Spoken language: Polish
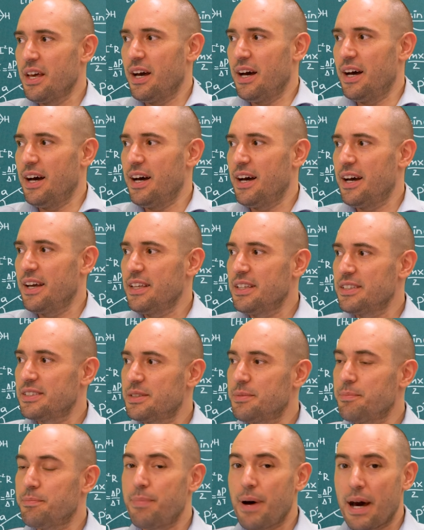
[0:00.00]
E,
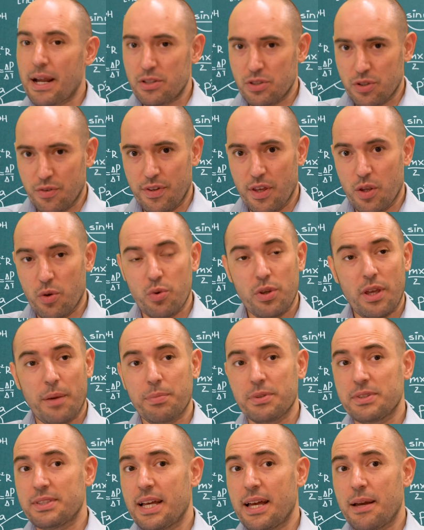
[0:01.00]
jest bardzo wielu, ja
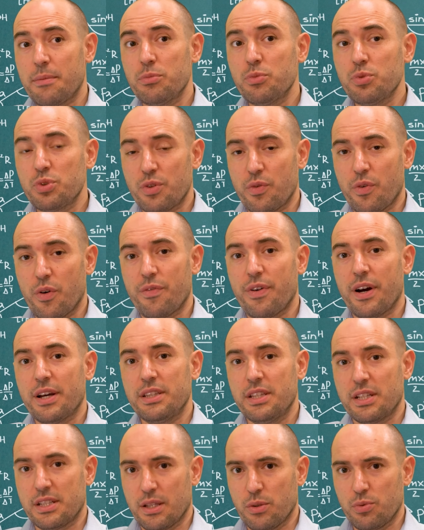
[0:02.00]
poznałem mnóstwo
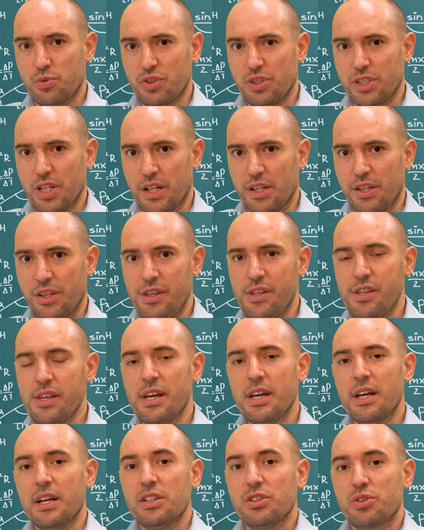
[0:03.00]
fajnych nauczycieli,
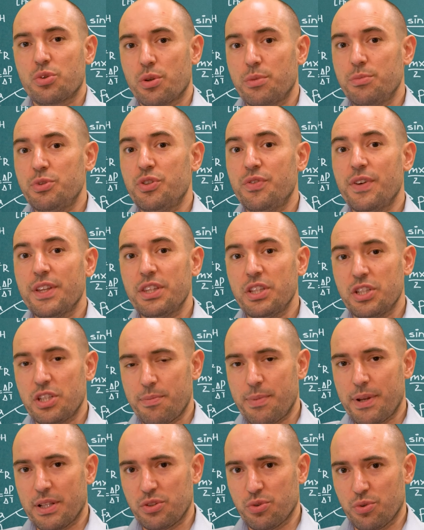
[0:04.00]
z którymi świetnie
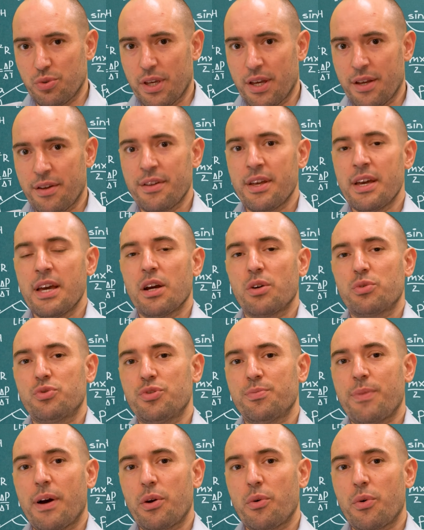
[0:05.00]
się pracuje,
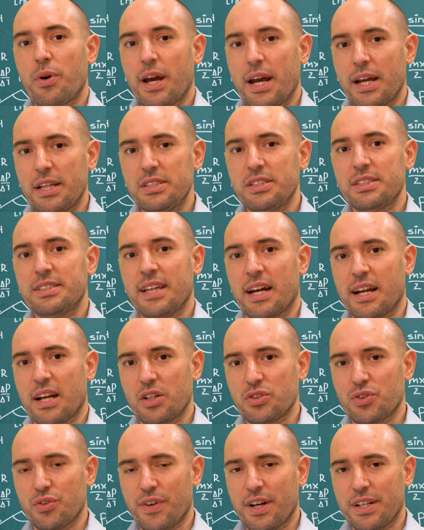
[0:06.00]
którzy mają chęć,
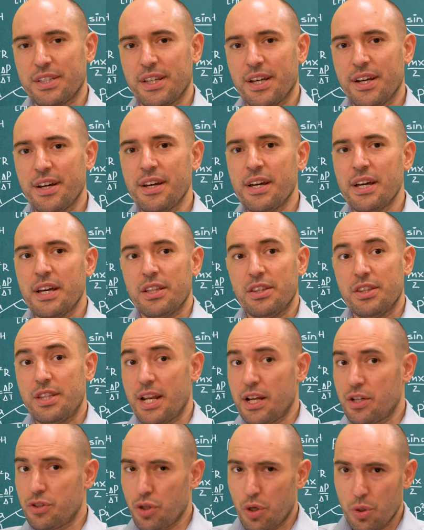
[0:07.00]
zaangażowanie,
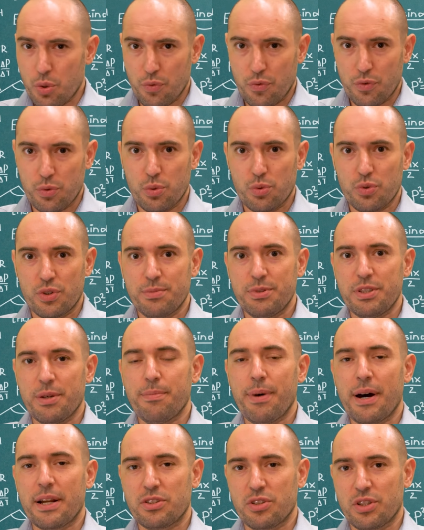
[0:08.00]
dyrektorów, którym
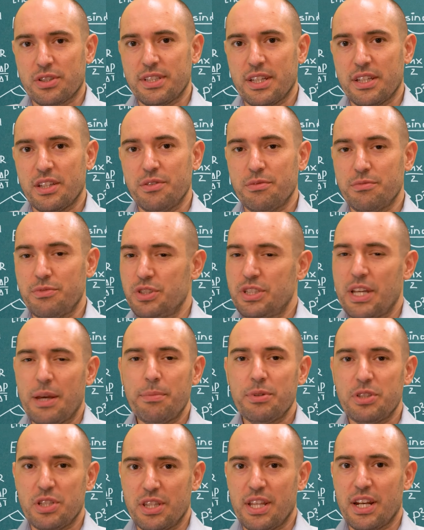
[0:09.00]
się bardzo chce.
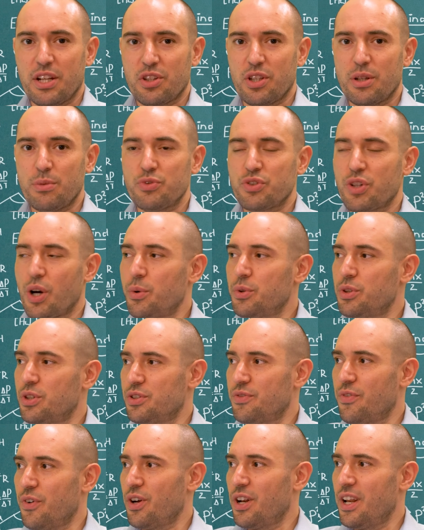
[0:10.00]
Dzisiaj bycie dyrektorem szkoły
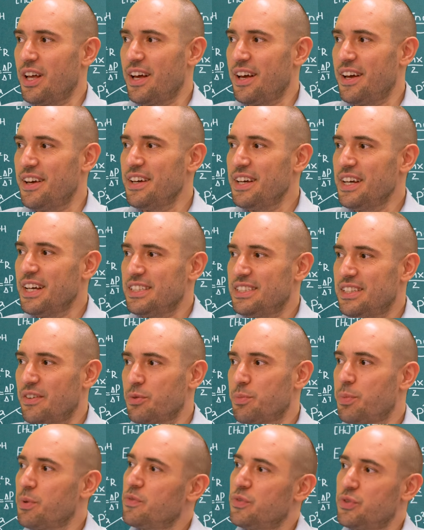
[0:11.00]
to jest w ogóle
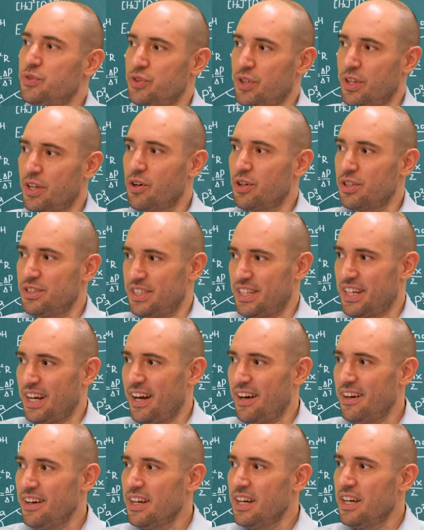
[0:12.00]
zawód podwyższonego
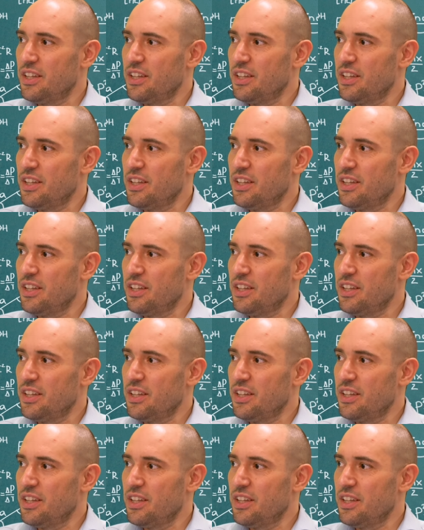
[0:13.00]
ryzyka.